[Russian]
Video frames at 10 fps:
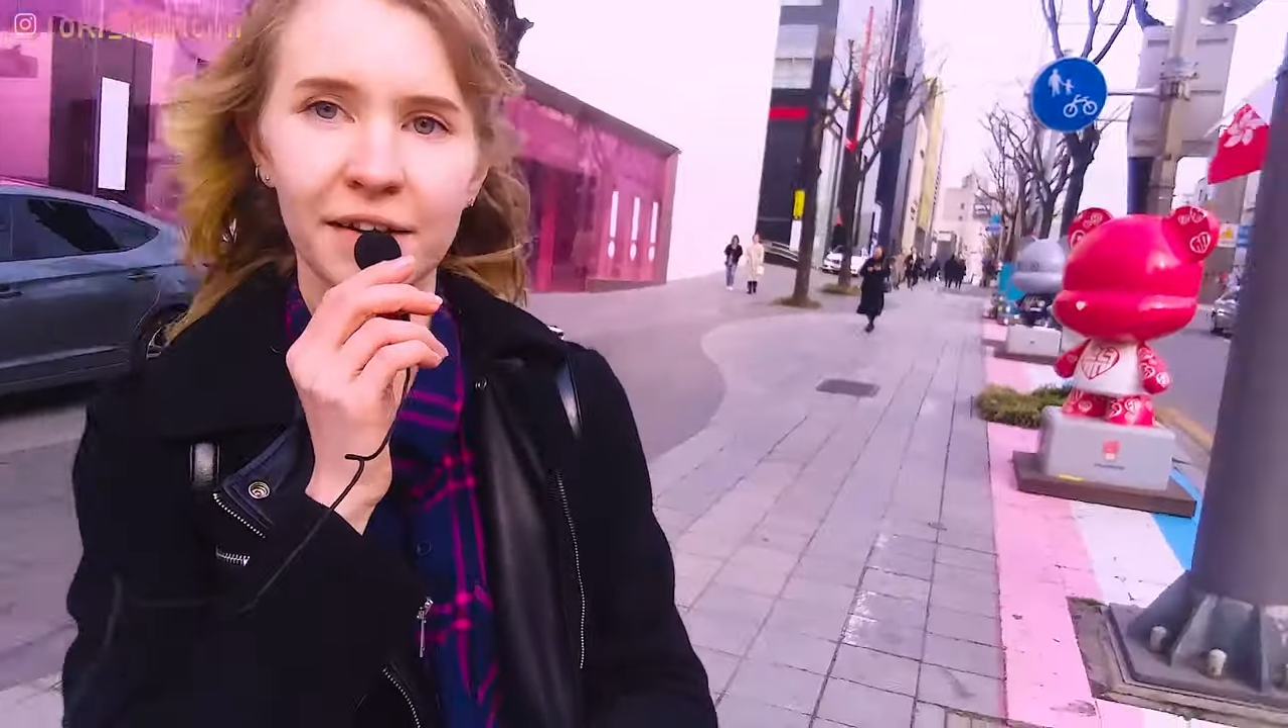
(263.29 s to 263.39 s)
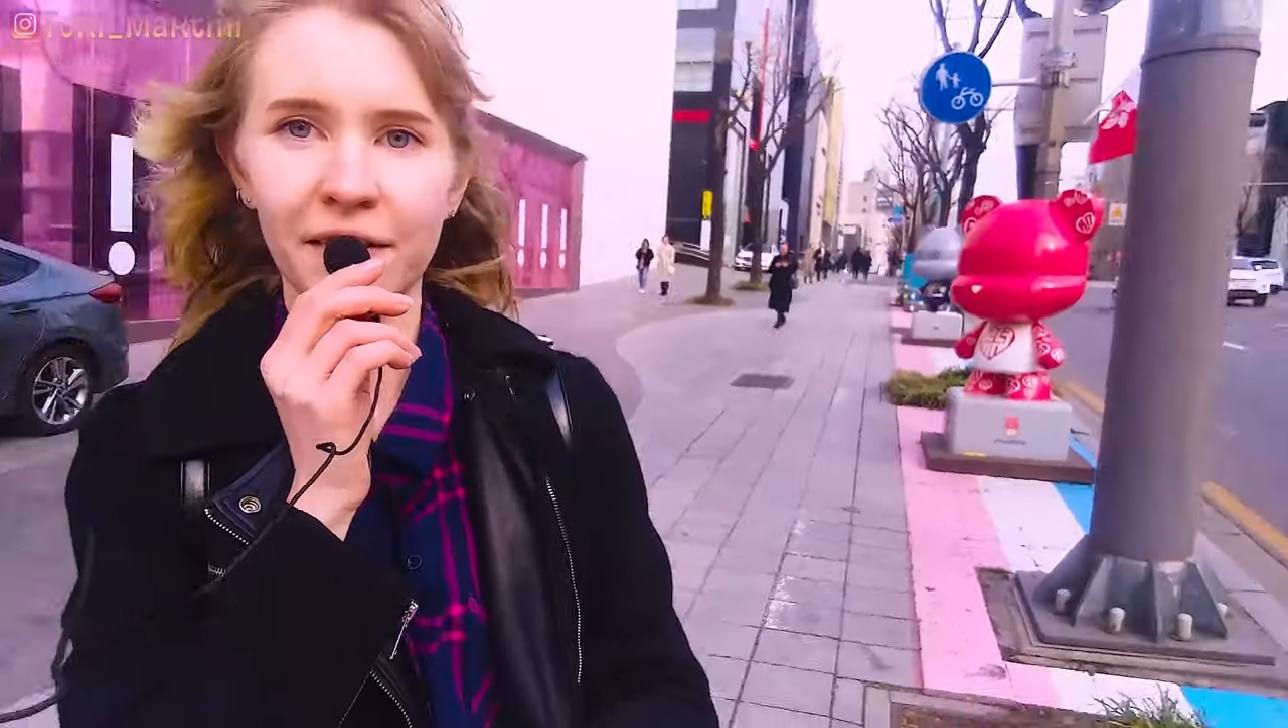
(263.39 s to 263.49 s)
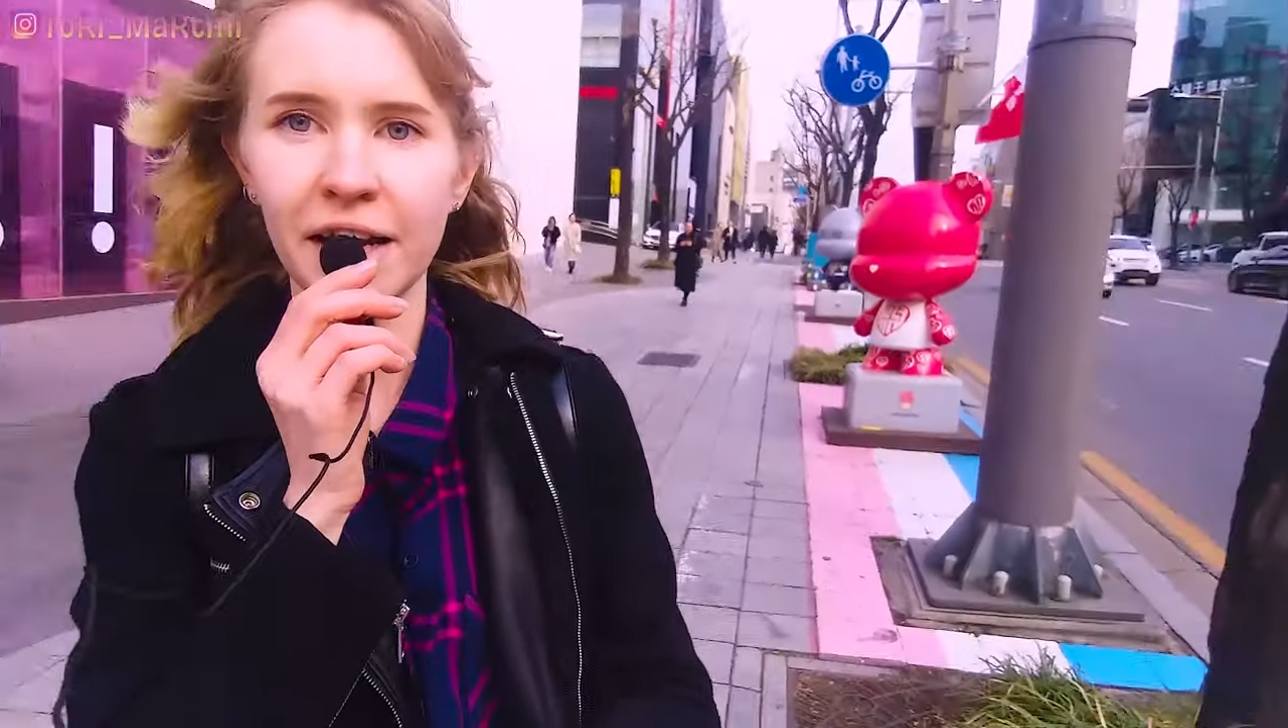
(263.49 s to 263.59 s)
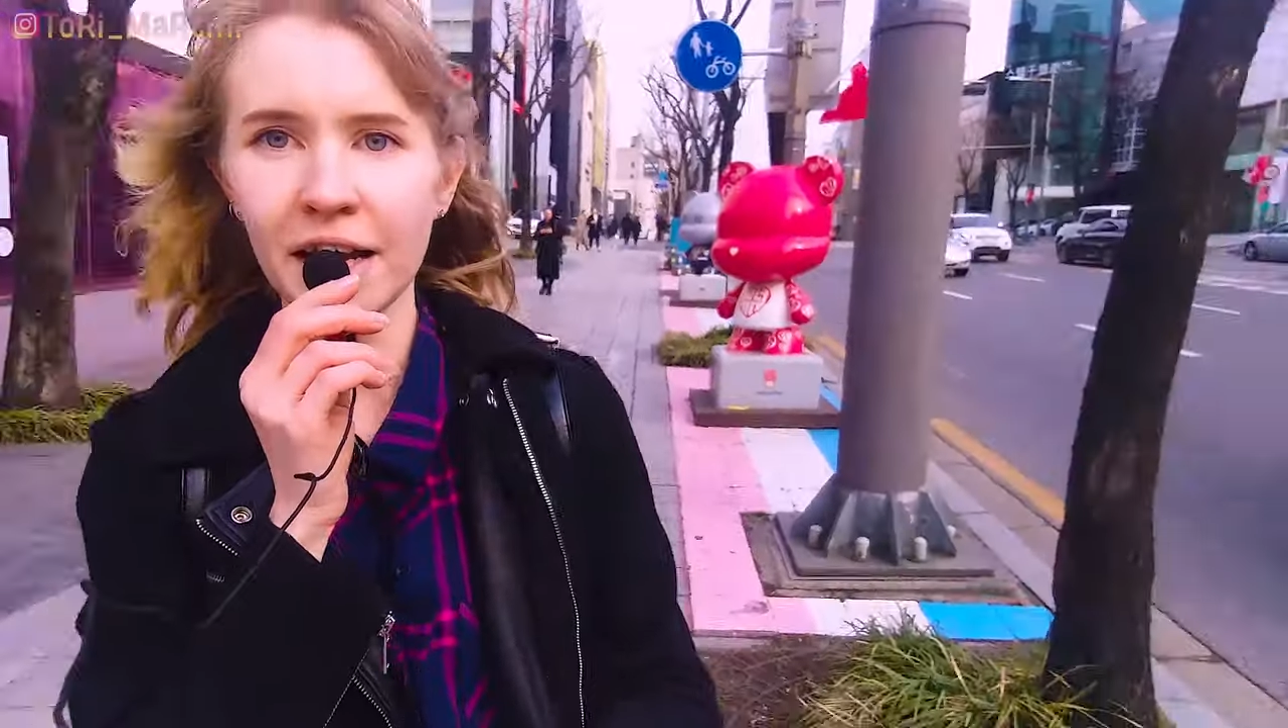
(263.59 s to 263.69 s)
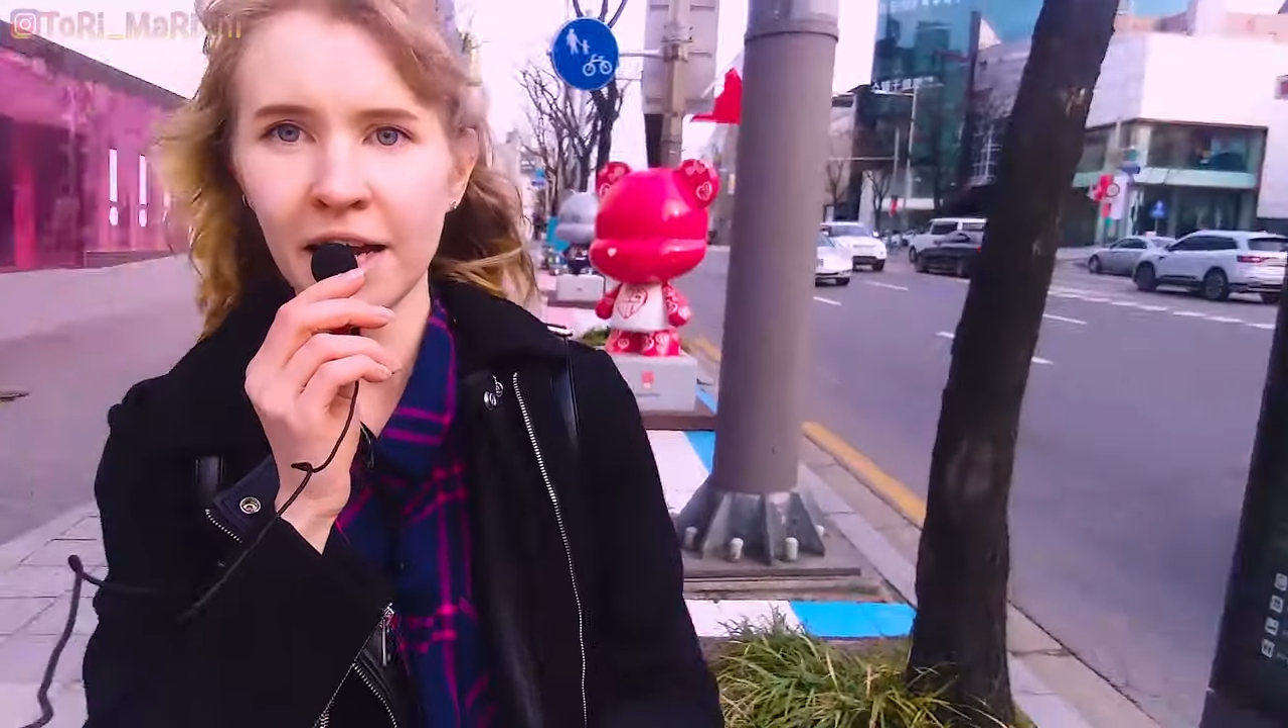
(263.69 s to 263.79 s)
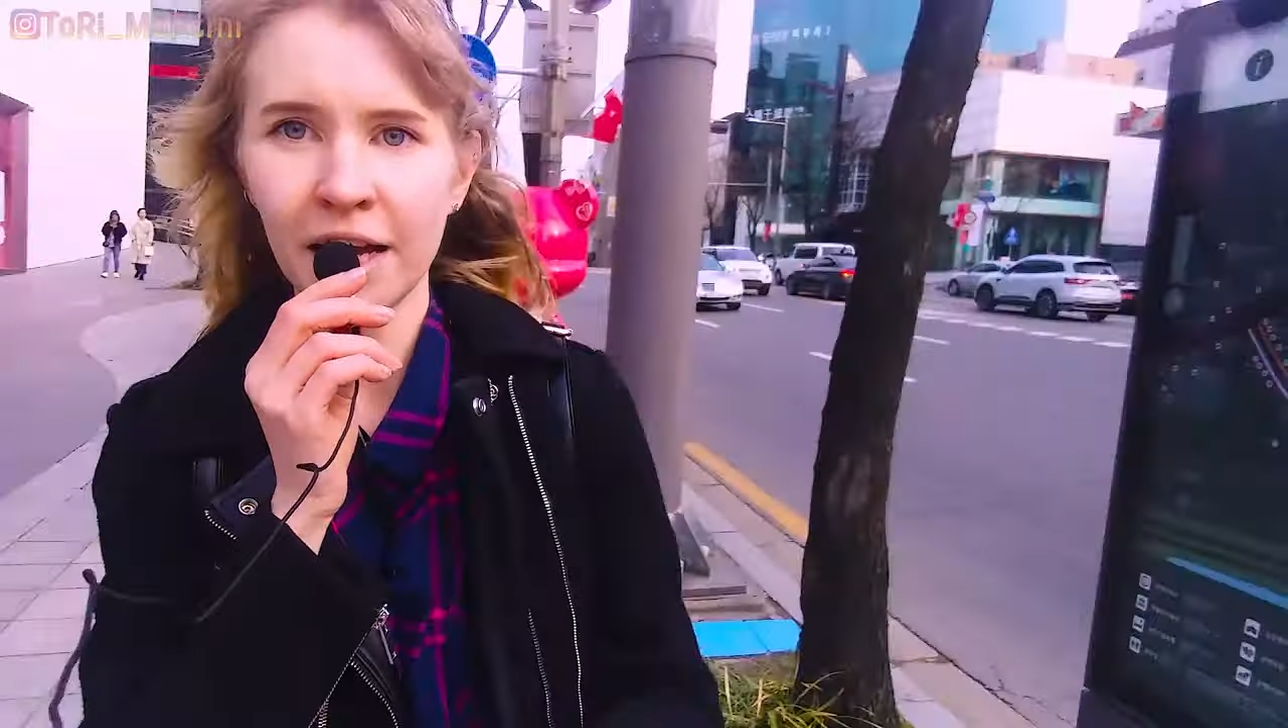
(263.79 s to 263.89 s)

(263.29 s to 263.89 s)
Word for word: говоря,